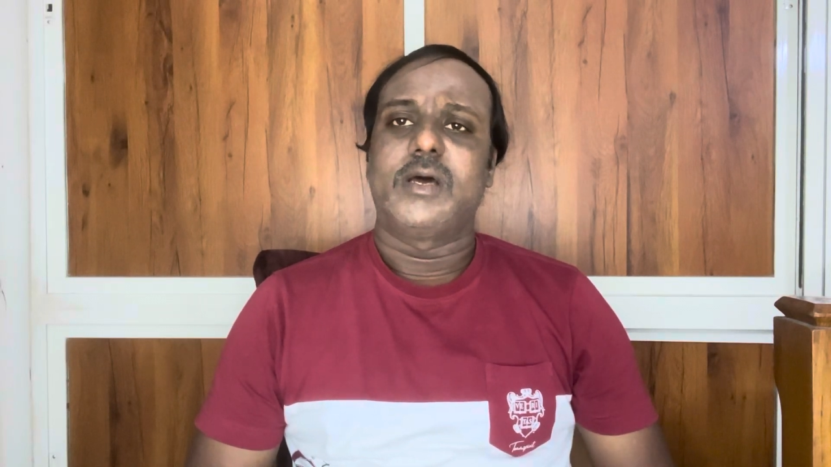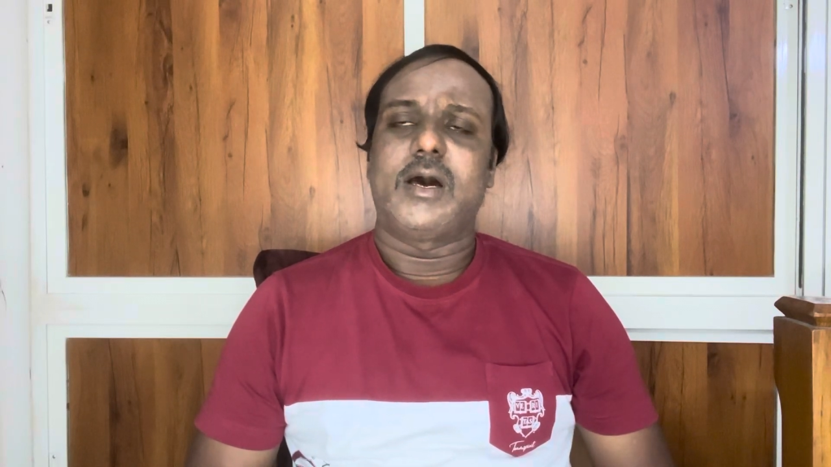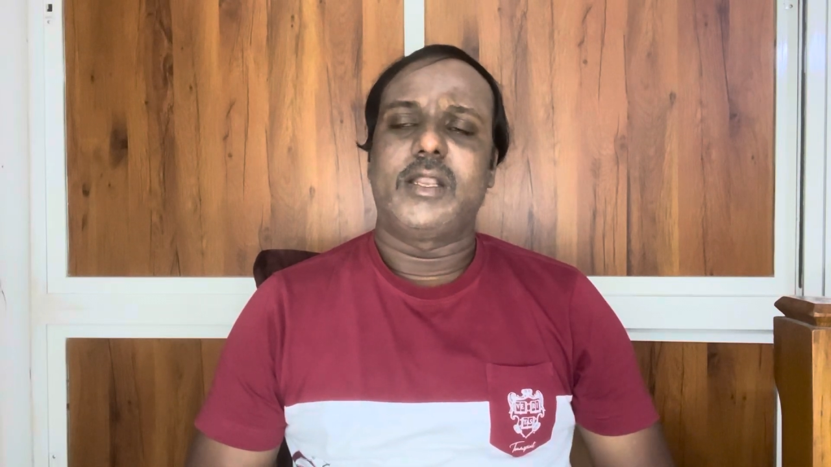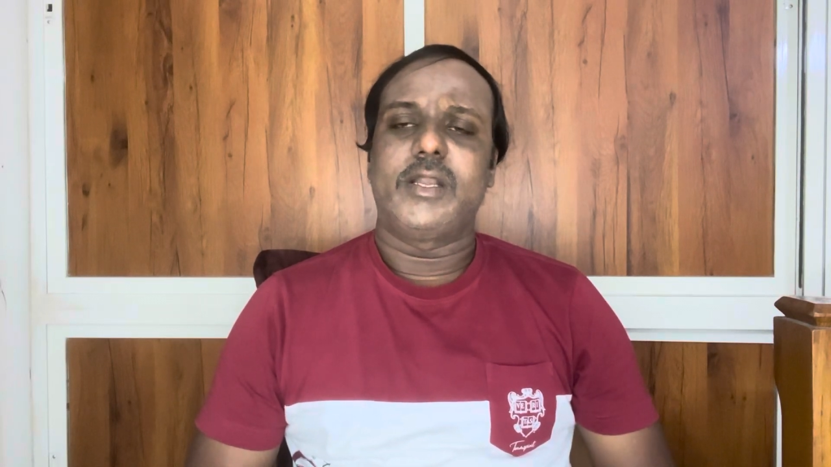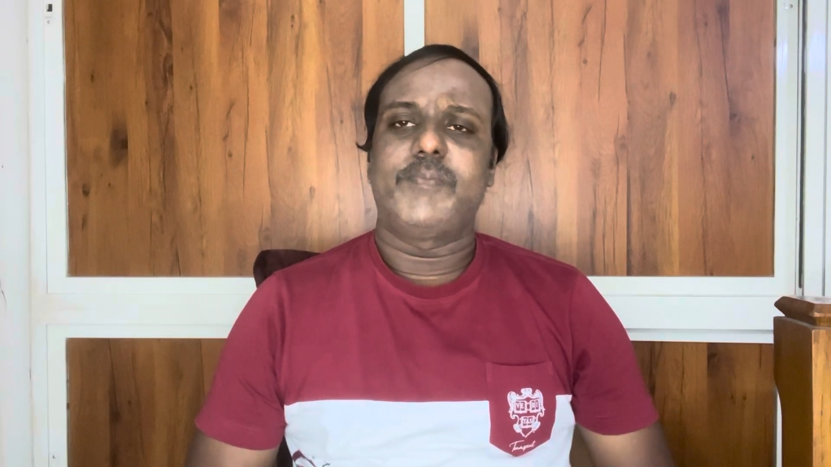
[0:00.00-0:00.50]

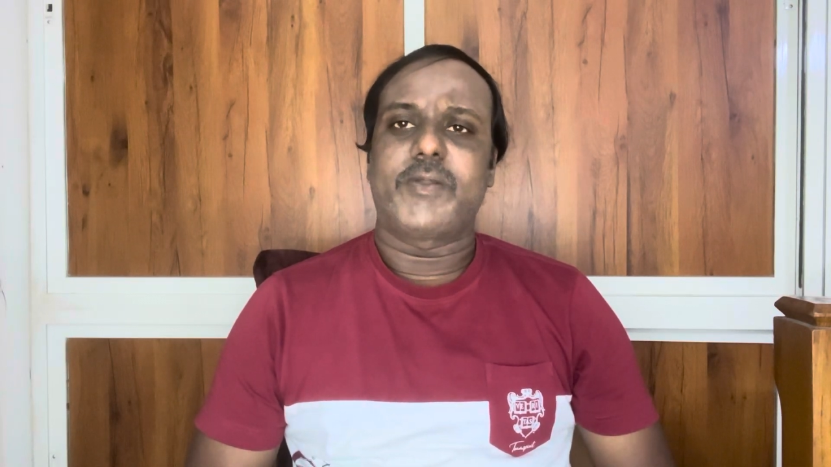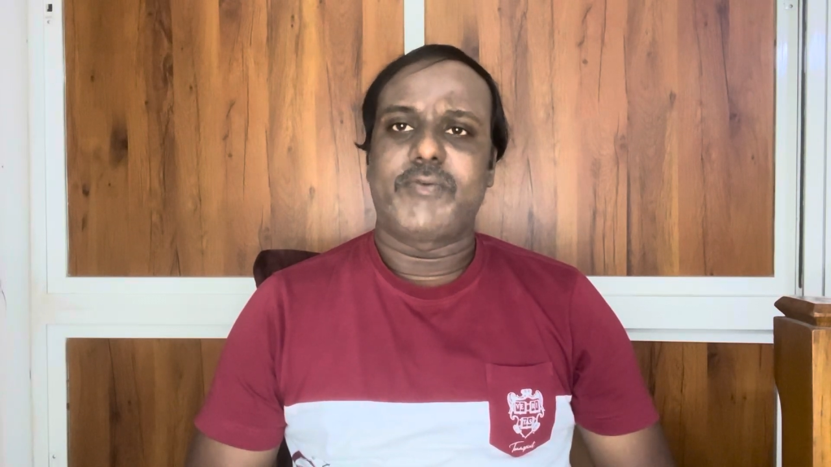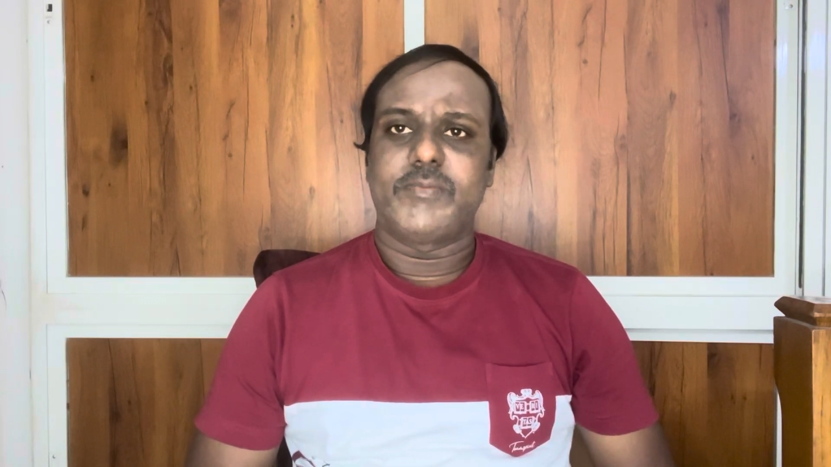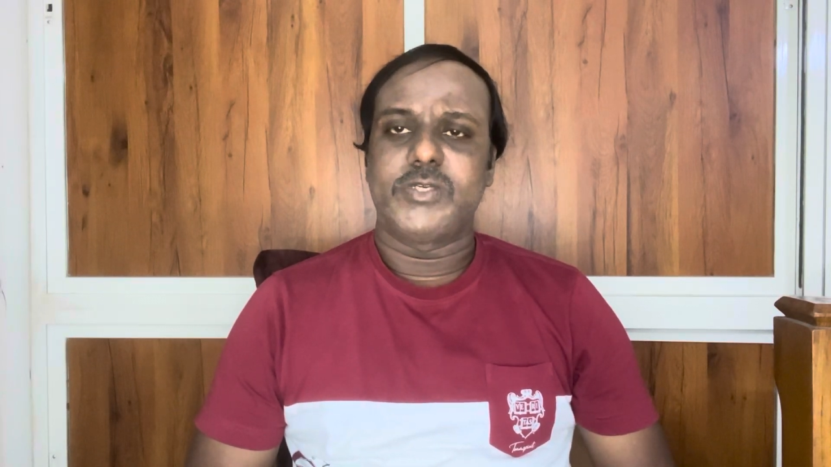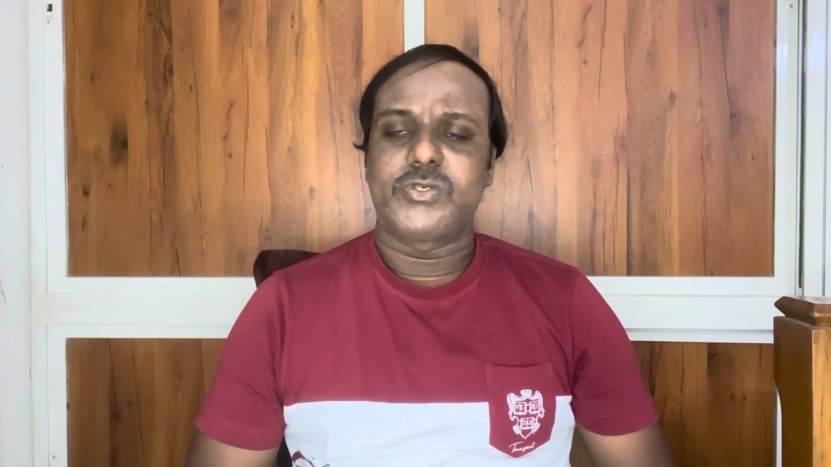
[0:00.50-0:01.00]
ఆల్రెడీ
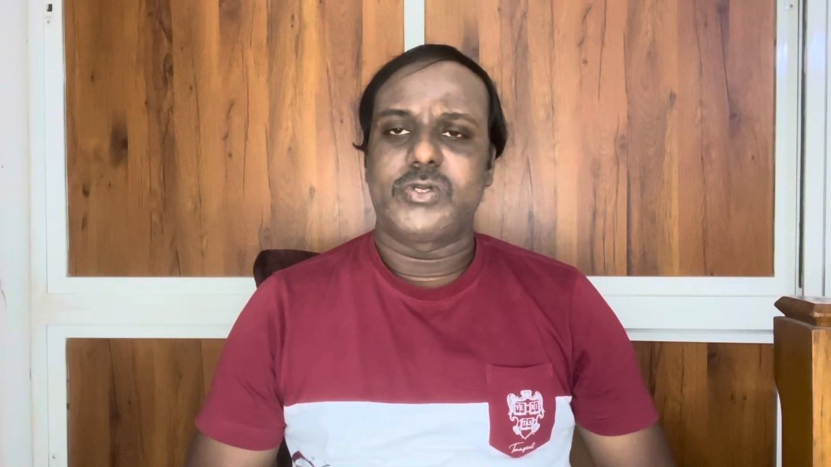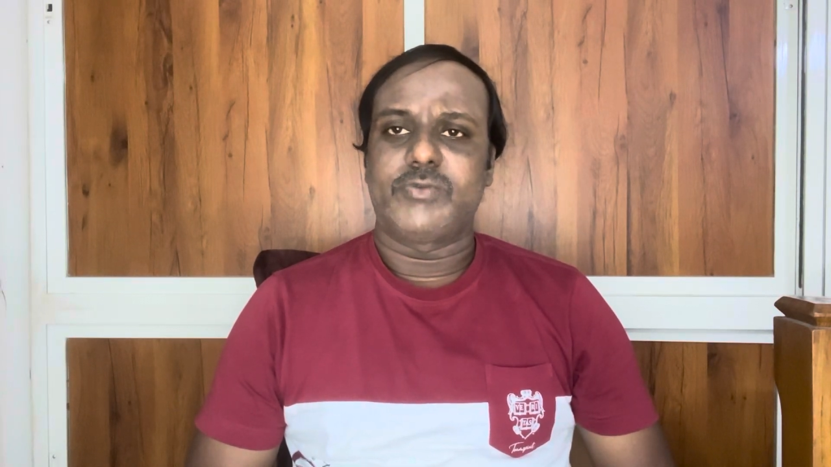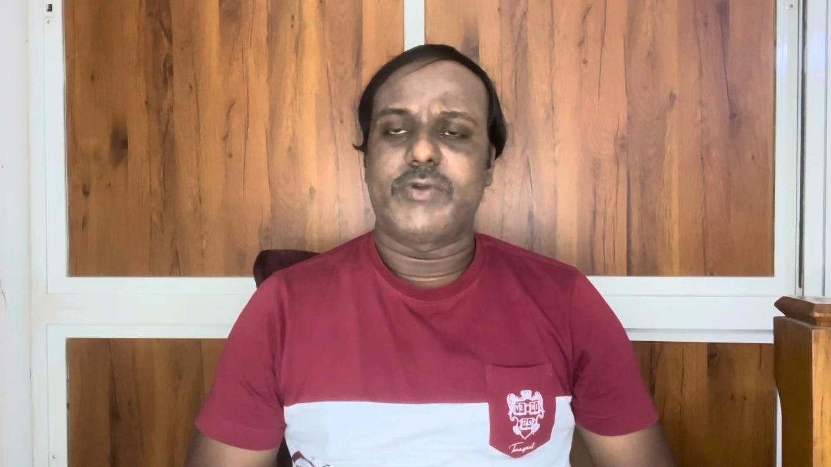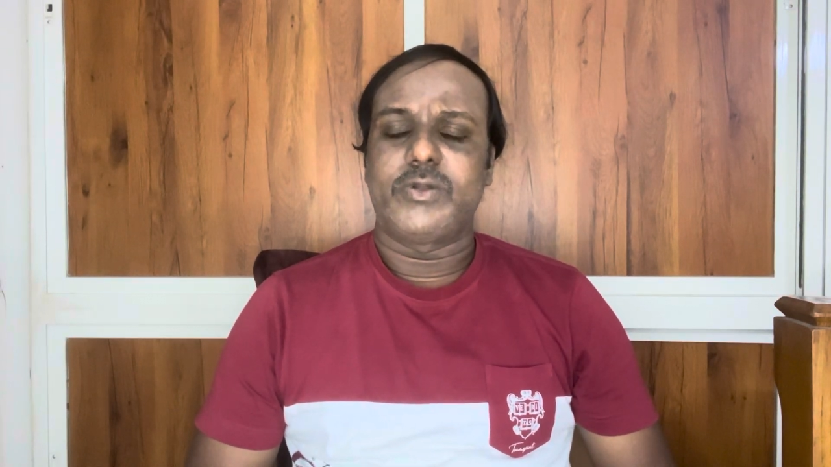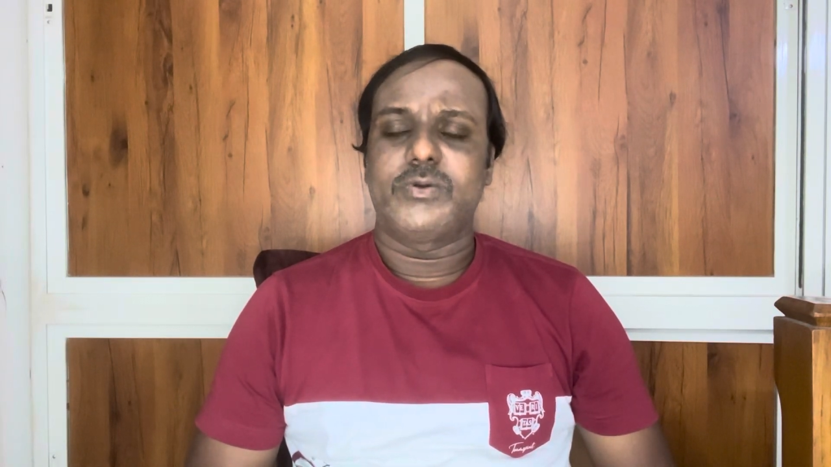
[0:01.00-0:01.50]
పర్ఫామ్ చేస్తున్న
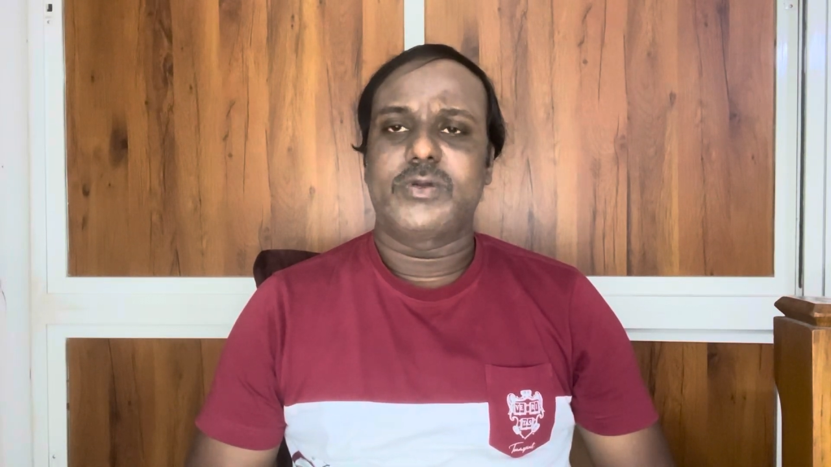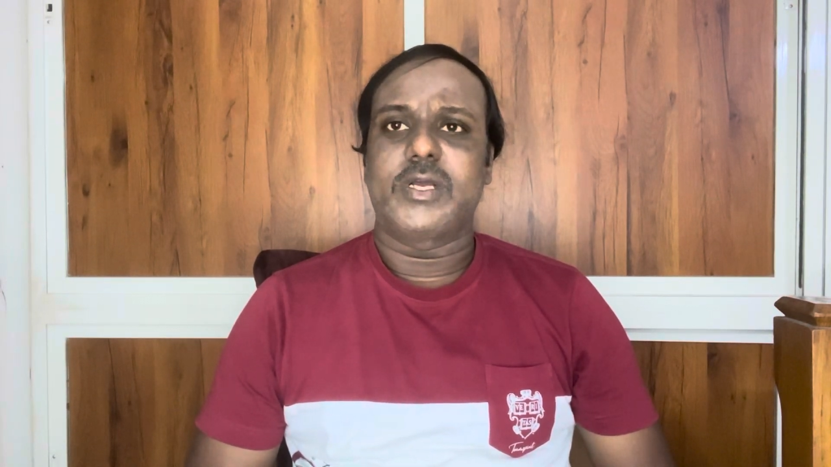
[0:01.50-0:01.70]
ఫండ్